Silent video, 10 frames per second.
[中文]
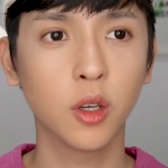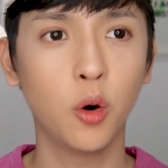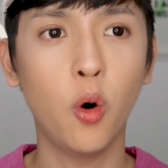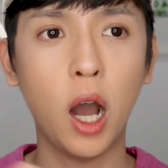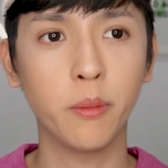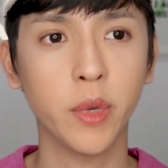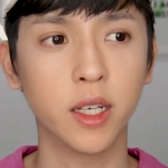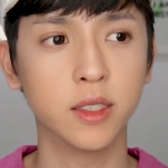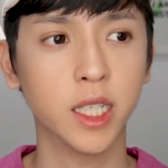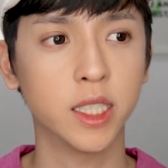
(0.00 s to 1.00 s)
画
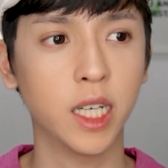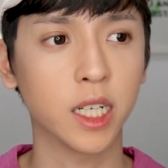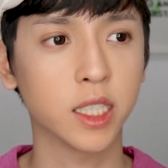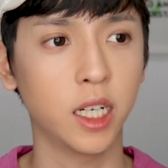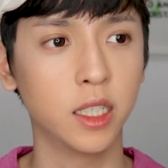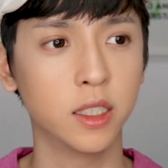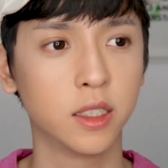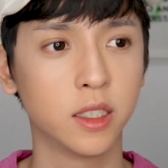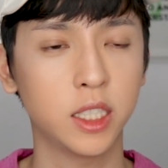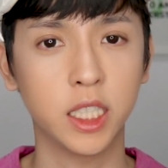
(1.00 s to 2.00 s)
面再加上
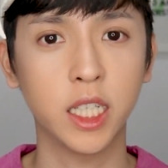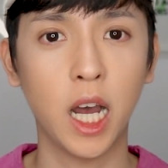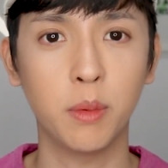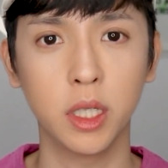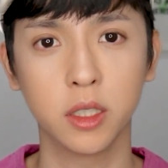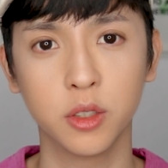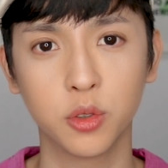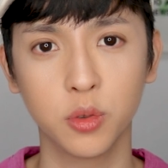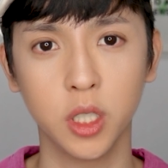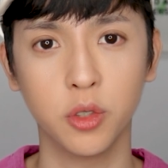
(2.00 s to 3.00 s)
其他版的登
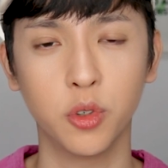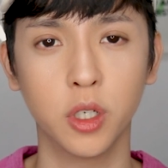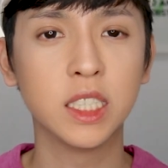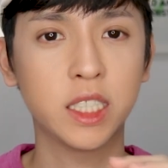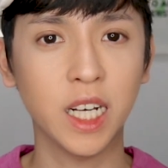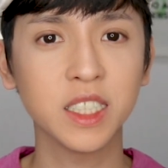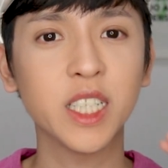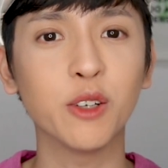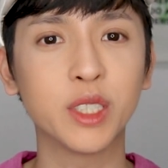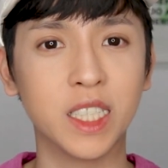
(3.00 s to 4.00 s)
出音乐，相
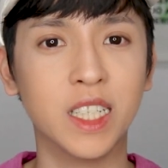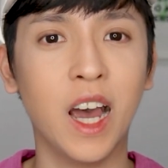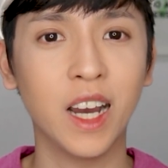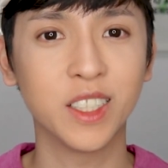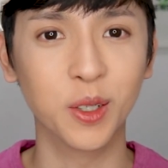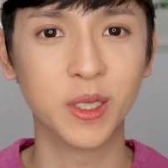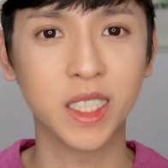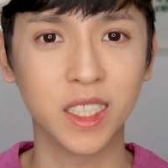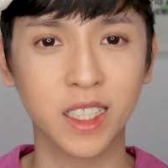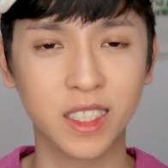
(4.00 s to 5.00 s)
较其他游
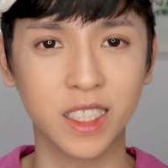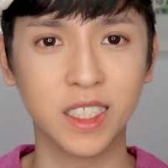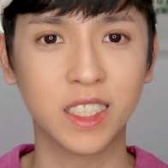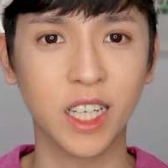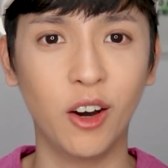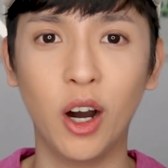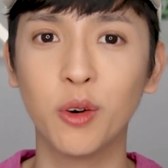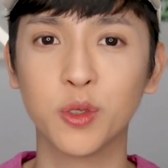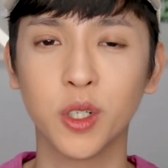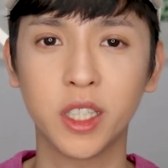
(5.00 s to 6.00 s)
戏的行销啊，
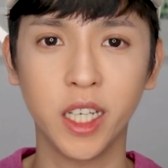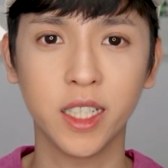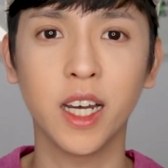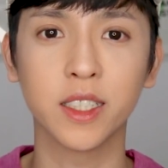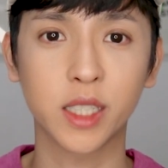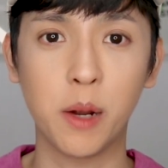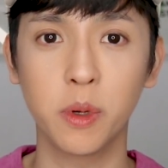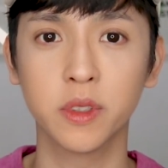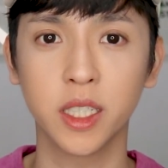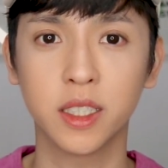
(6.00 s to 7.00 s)
我觉得天堂
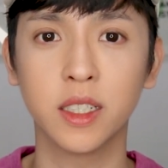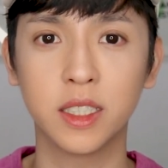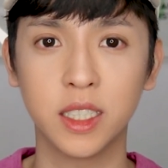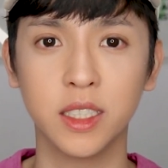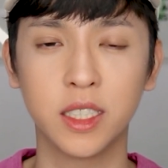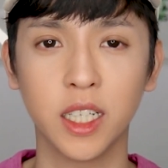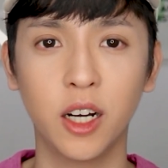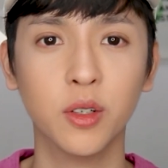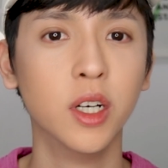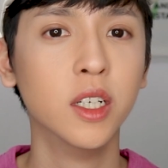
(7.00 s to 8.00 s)
W 这次的行
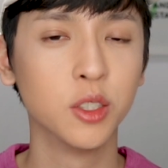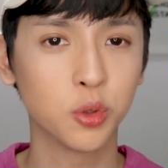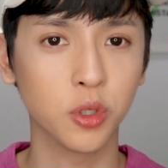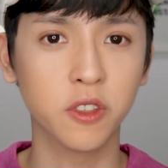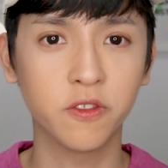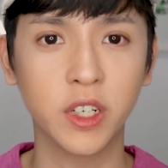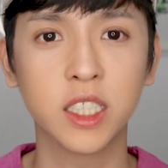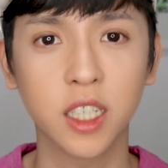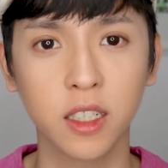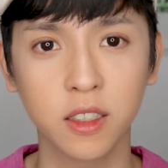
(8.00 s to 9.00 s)
销做得
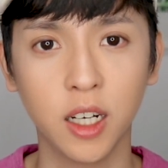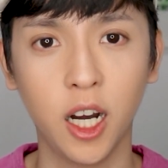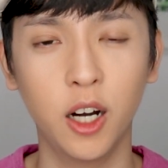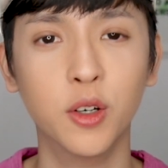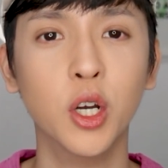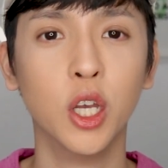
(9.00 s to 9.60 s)
非常的好。